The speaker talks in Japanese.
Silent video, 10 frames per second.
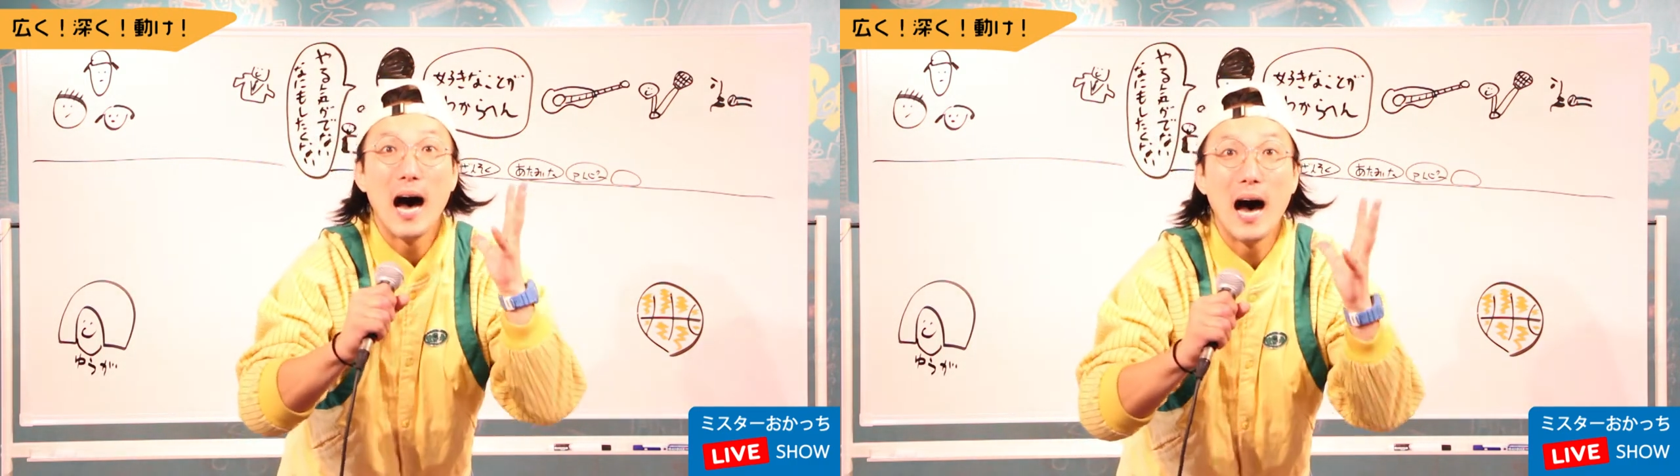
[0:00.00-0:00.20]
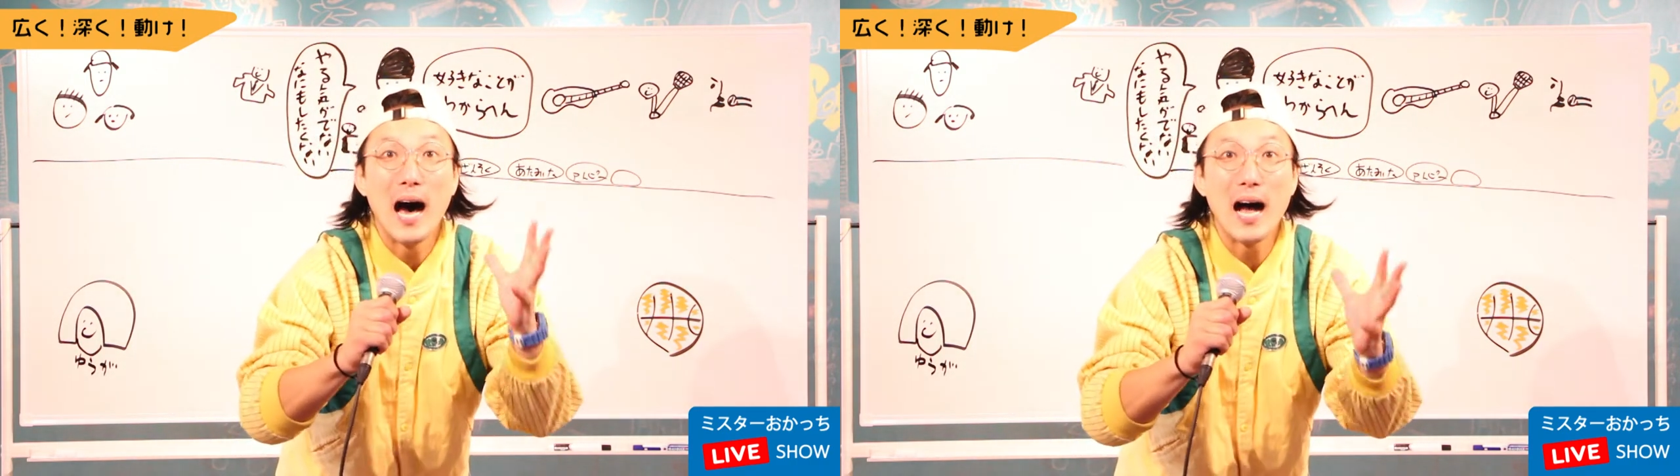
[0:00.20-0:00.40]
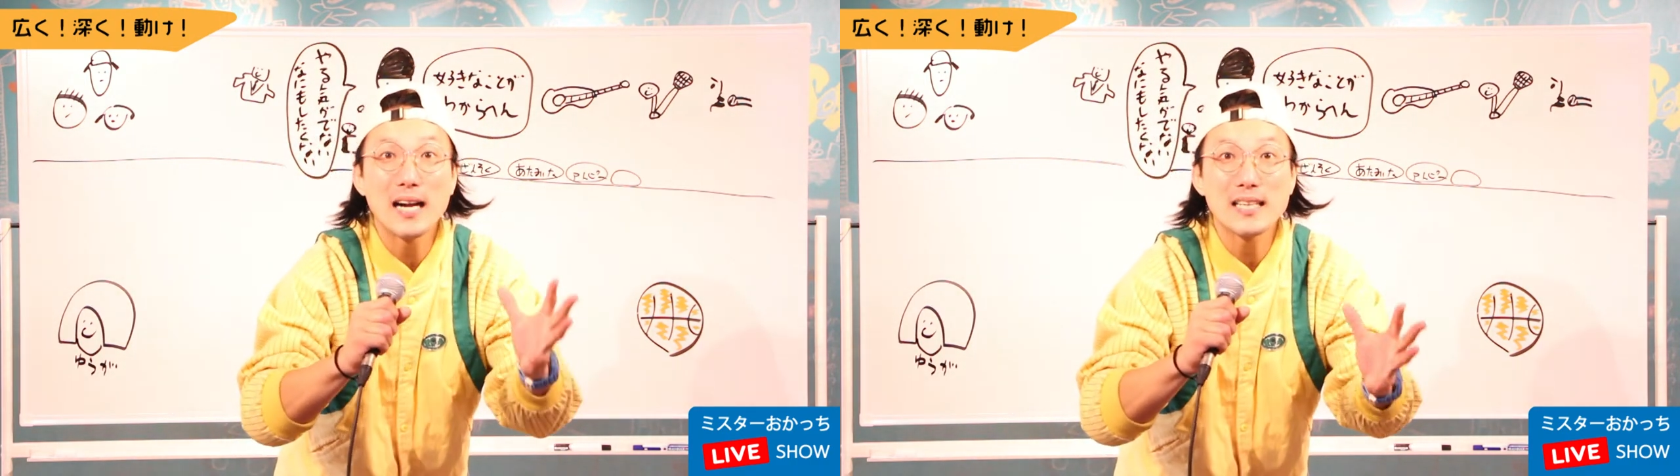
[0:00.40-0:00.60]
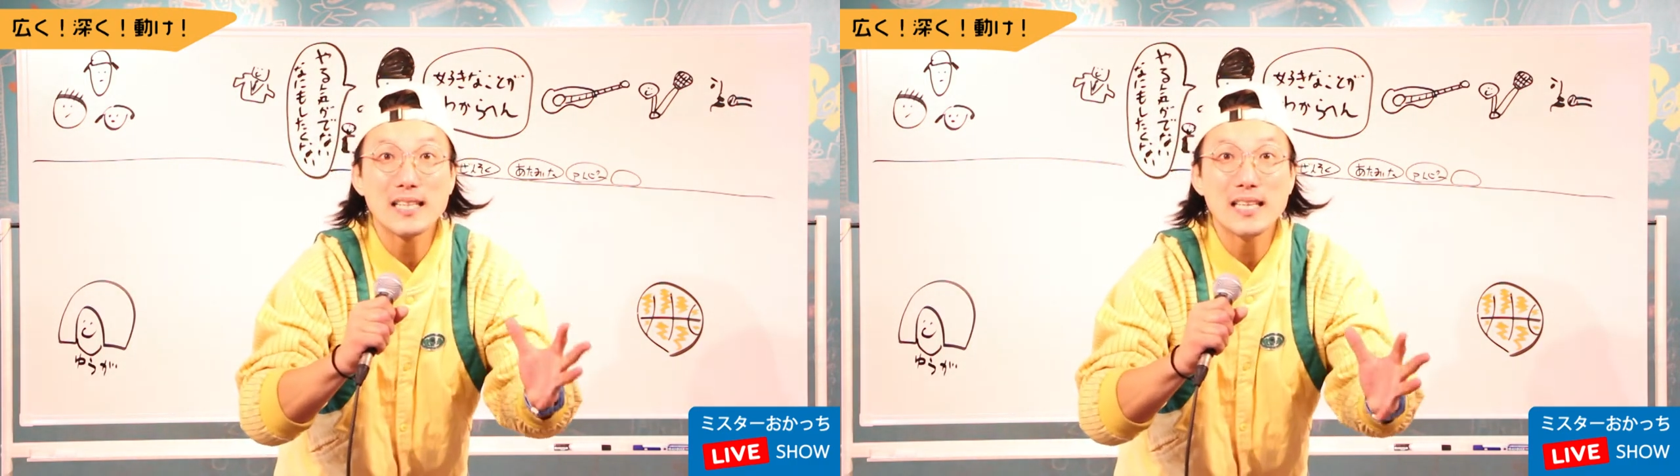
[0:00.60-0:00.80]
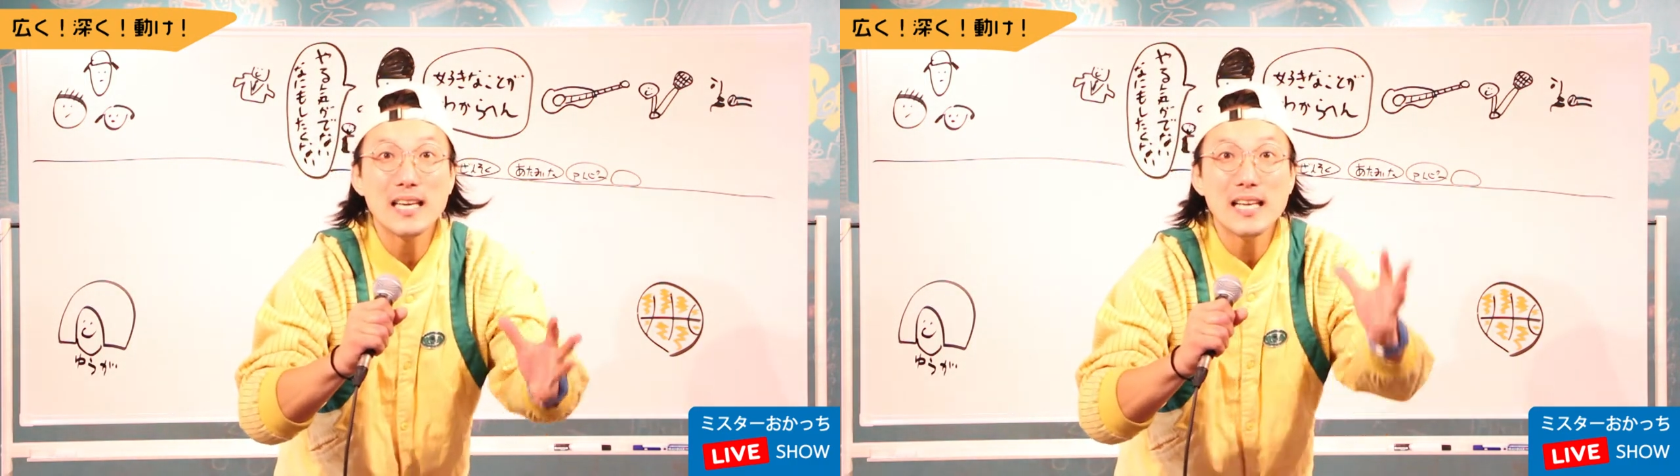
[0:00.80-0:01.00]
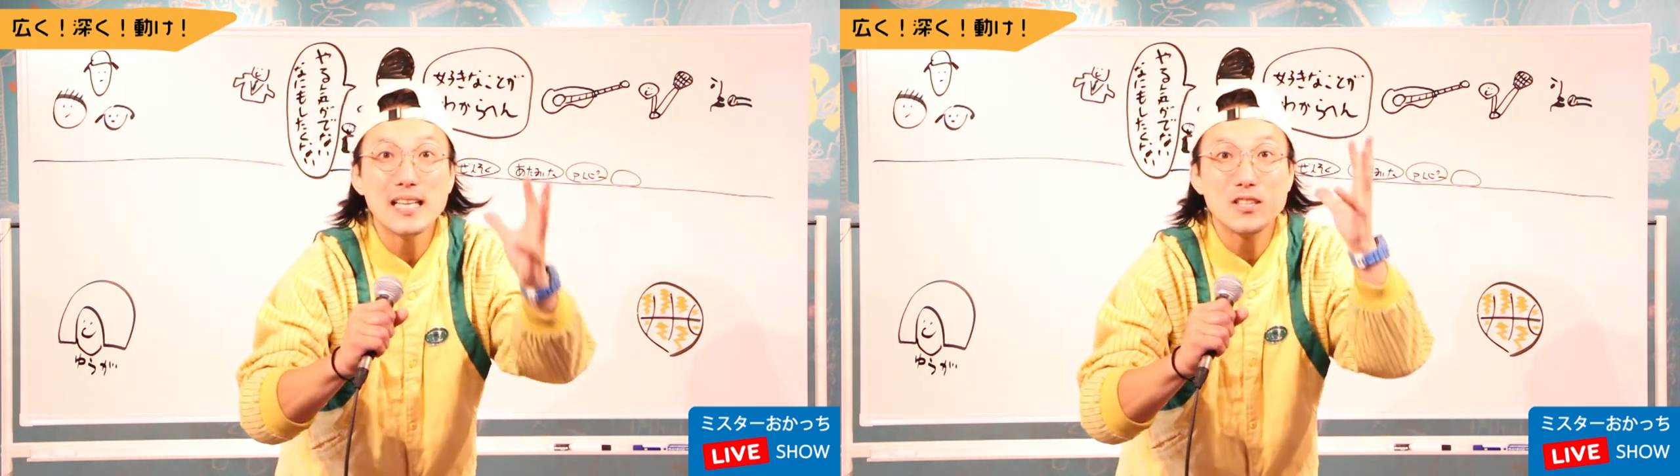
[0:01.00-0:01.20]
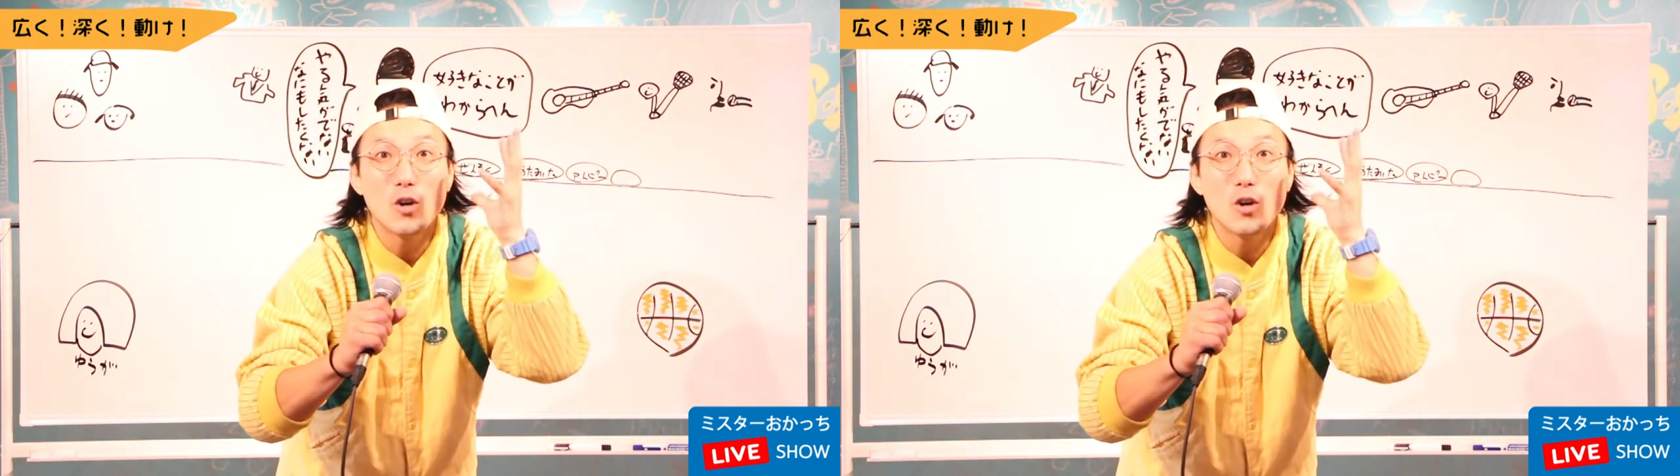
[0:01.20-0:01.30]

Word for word: はっきり